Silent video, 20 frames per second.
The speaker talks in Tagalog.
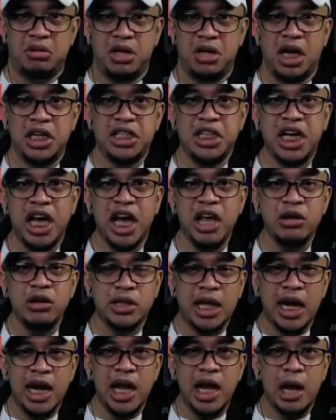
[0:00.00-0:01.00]
Kasi kayo
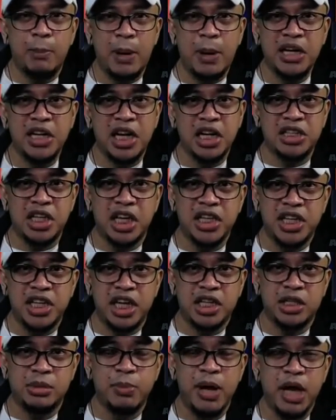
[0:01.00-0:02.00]
talaga pag
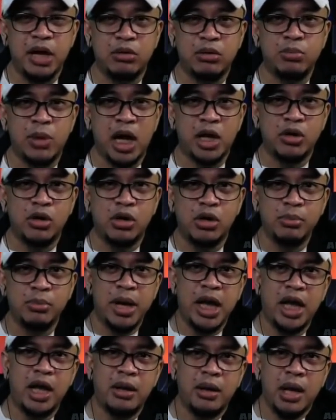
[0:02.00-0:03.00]
nagsuggest, merong ano,
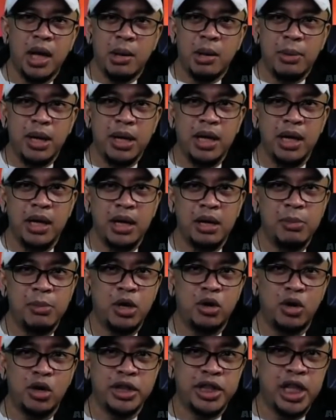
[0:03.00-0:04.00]
may may may
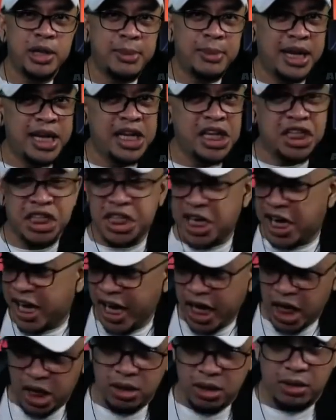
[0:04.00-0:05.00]
konting mali siya.
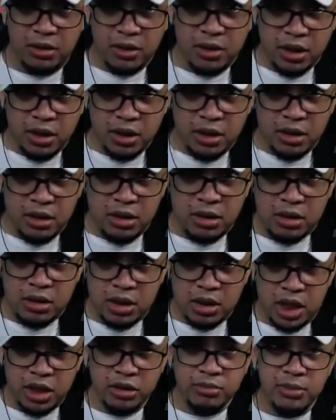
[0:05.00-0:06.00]

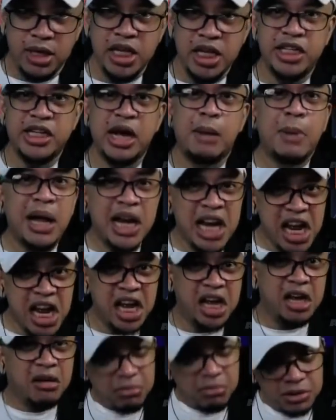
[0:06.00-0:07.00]
Anong mali siya? Mali
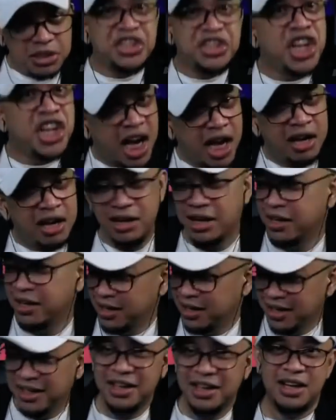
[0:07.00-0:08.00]
siya.
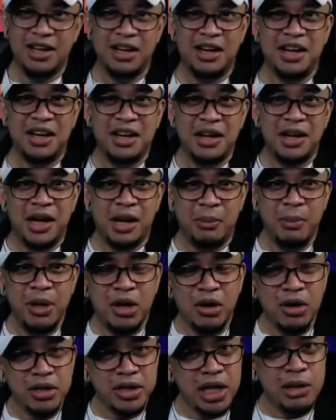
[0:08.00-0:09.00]
May
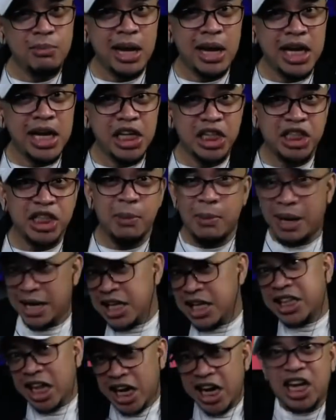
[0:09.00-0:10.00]
konting mali siya.
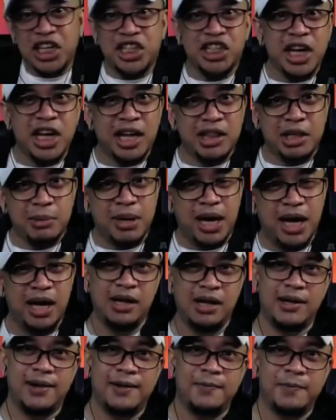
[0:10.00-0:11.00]
Mali talaga siya, di ba?
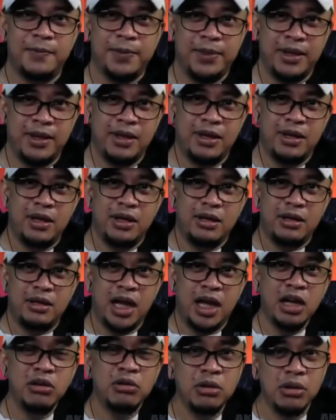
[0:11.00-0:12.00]

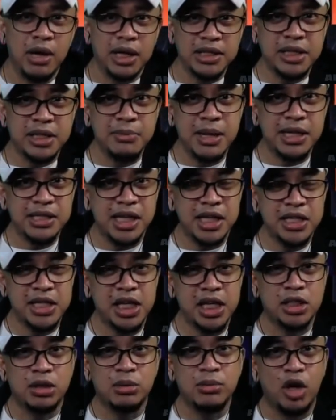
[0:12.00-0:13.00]
Ganun kasi
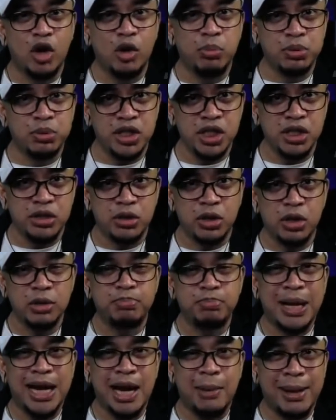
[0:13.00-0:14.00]
mag-suggest ng mga oposisyon,
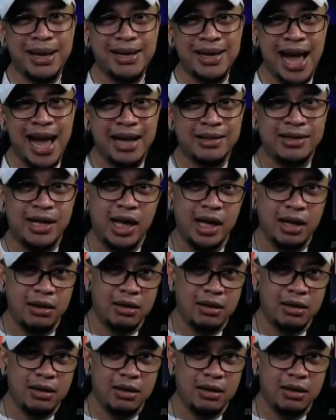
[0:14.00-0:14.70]
palaban lagi.